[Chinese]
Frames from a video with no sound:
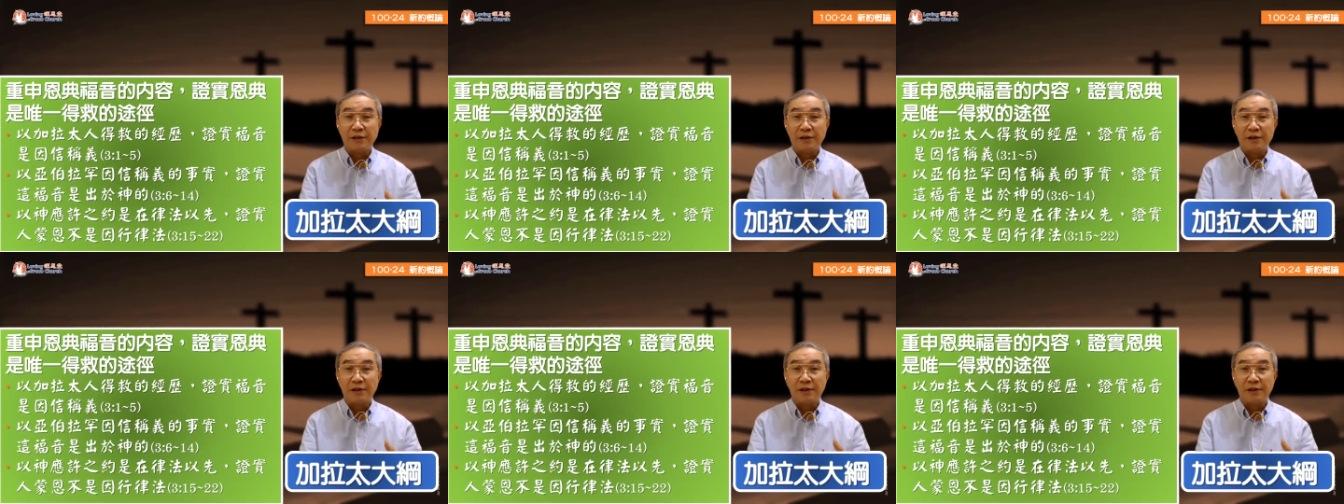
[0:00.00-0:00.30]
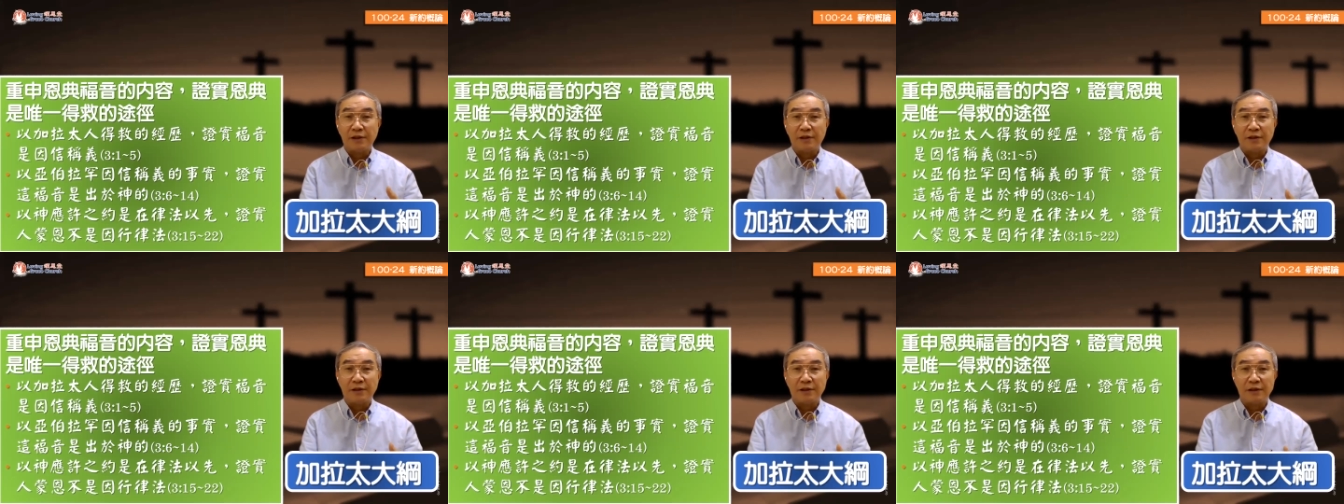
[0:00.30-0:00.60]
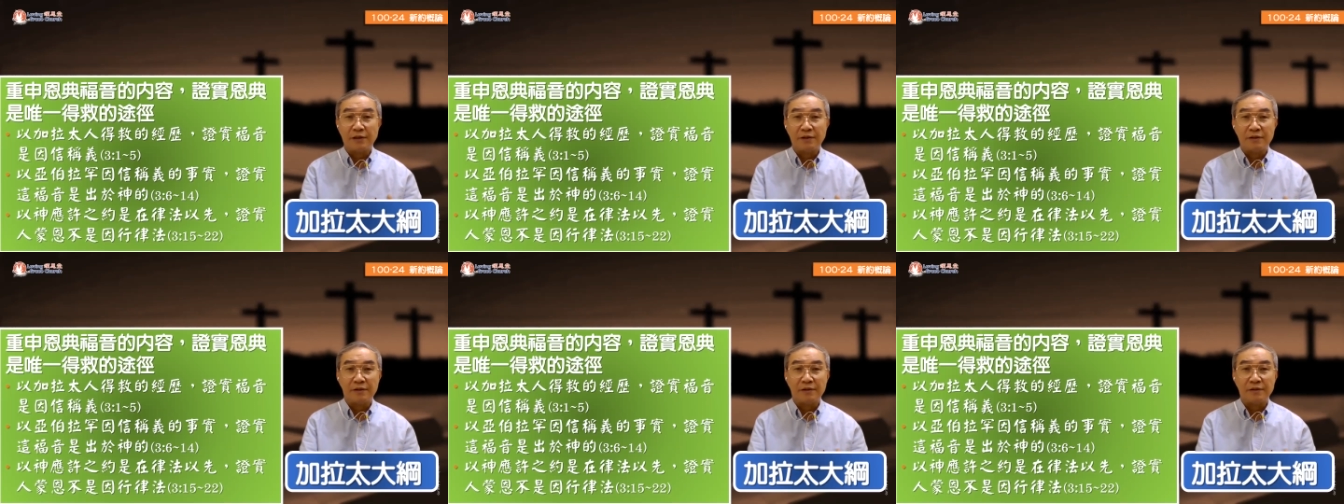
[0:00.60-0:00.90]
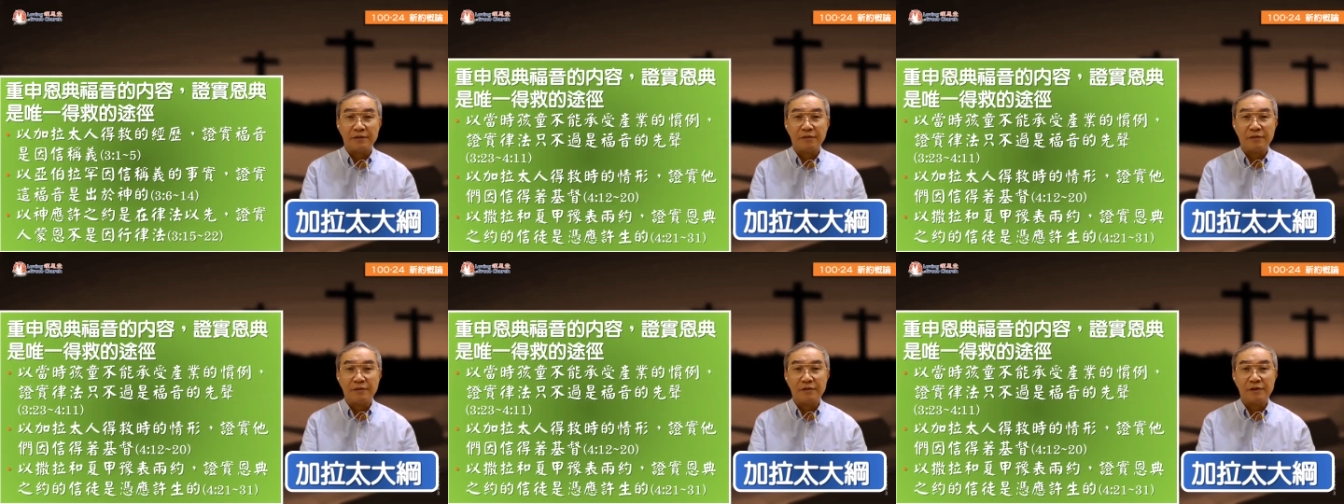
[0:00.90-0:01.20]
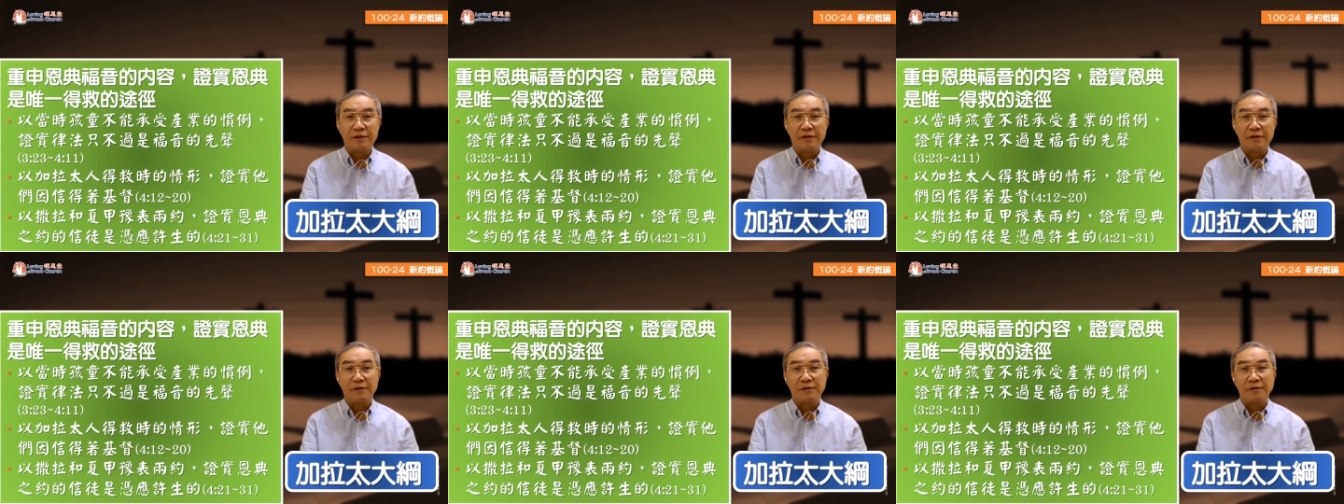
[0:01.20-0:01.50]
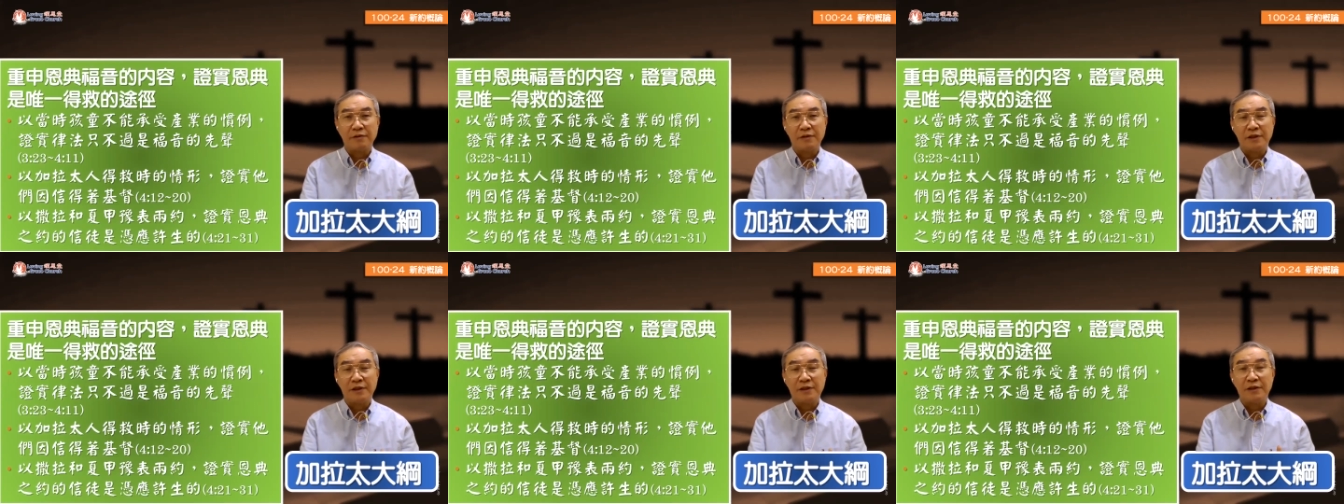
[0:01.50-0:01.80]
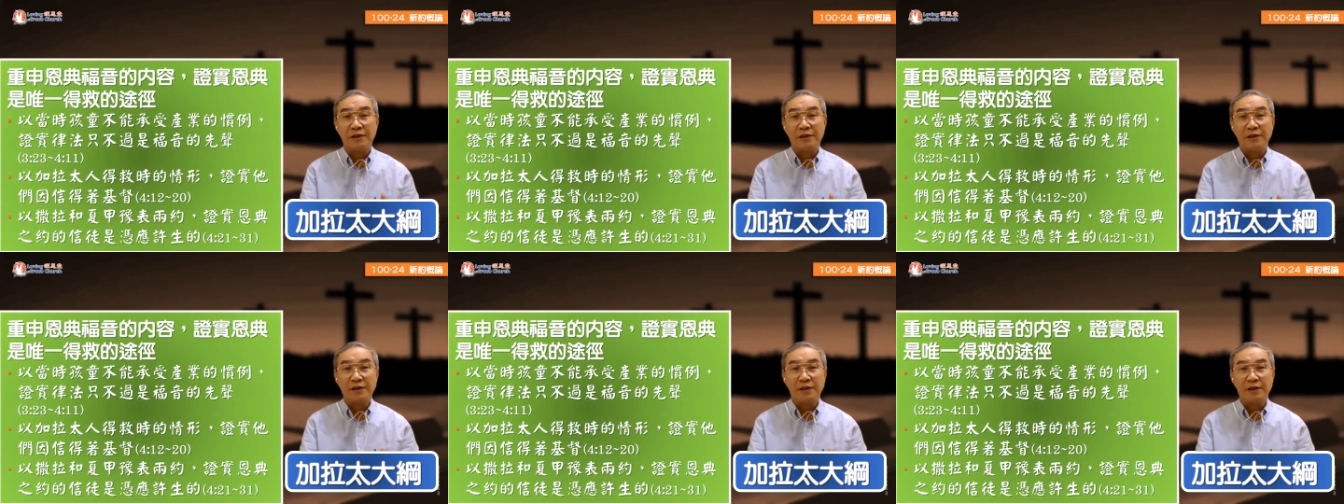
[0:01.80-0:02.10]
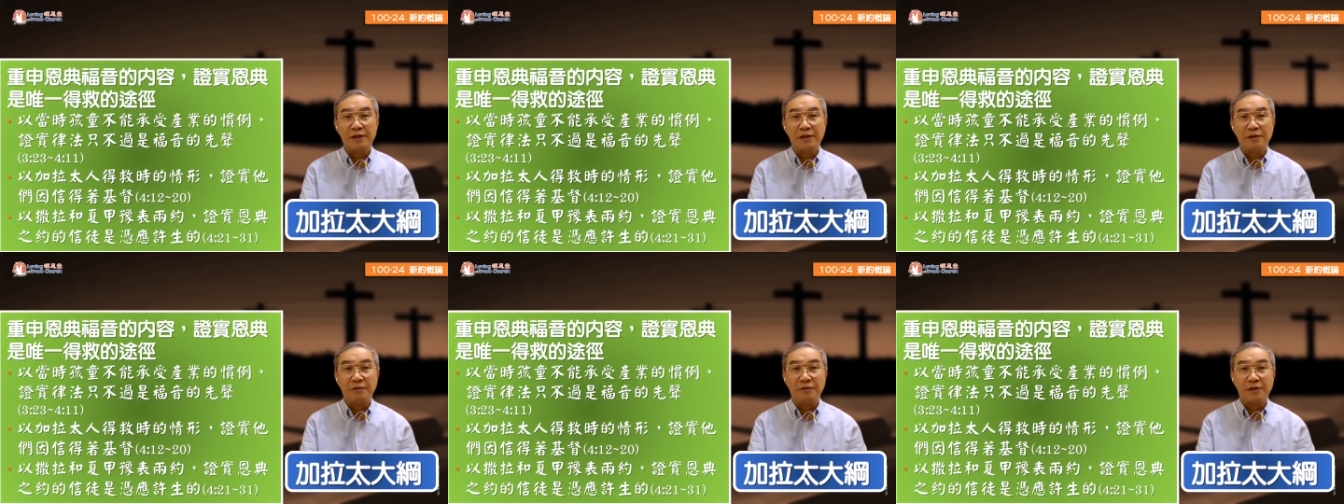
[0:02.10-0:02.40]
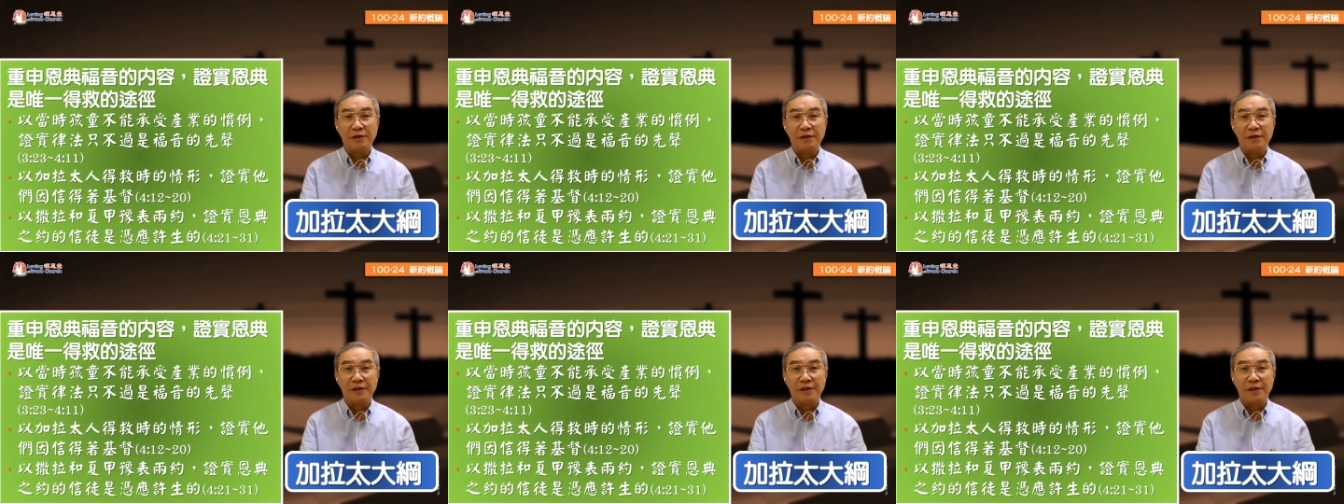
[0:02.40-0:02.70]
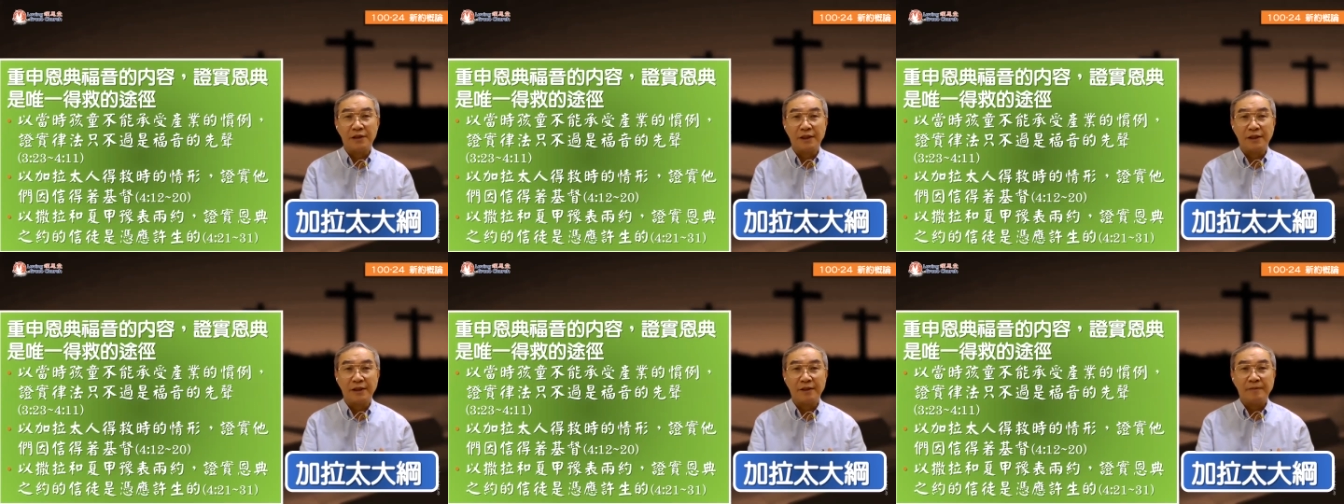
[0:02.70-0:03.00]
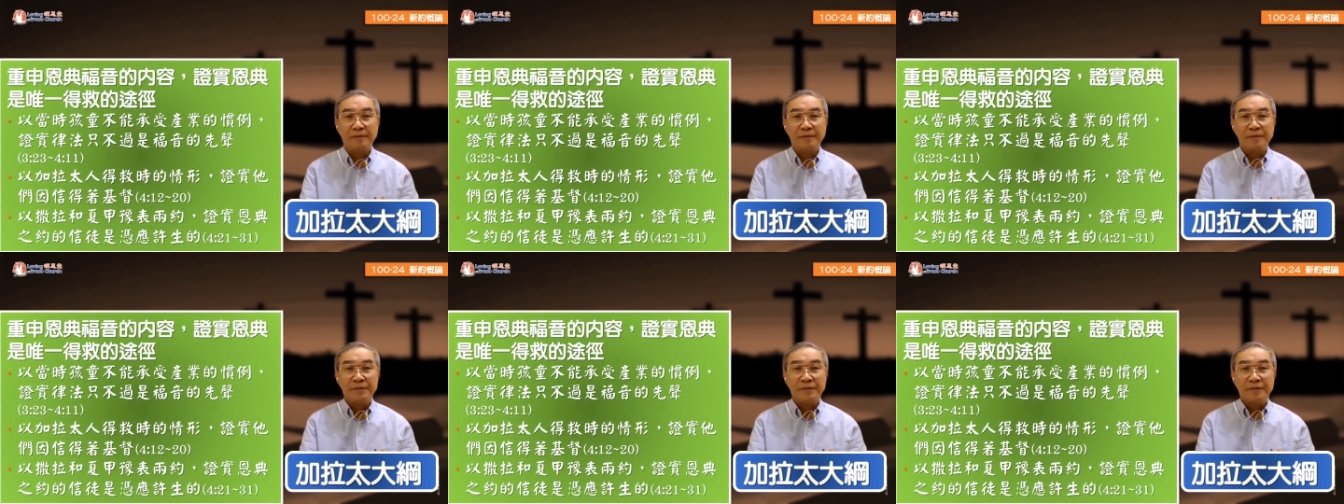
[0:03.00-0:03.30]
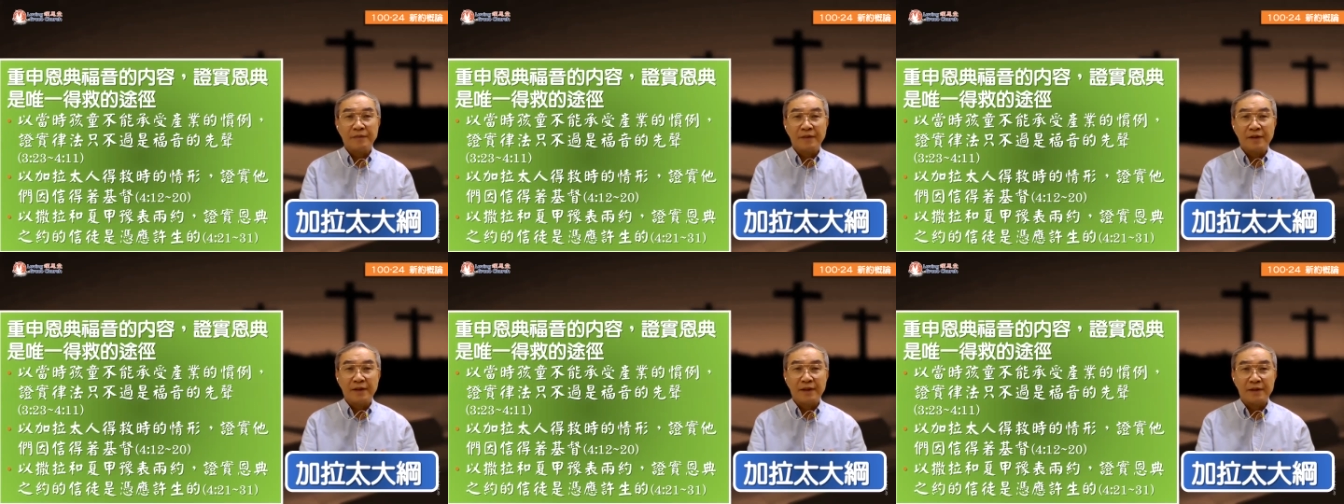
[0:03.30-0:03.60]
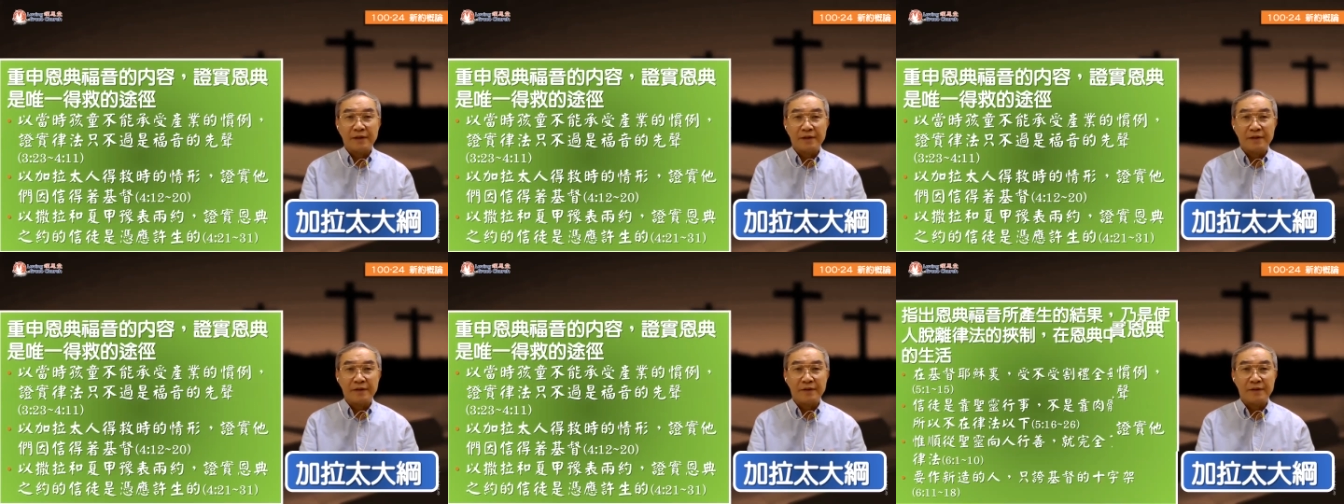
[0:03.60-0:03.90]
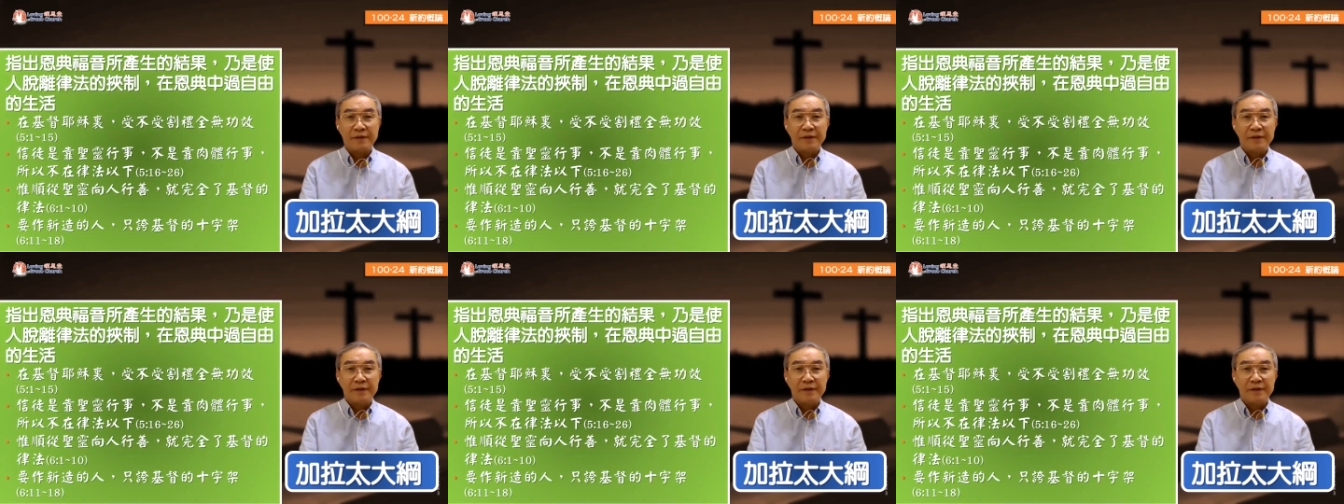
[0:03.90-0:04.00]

心的啊我阴性称义的问题啊，嗯，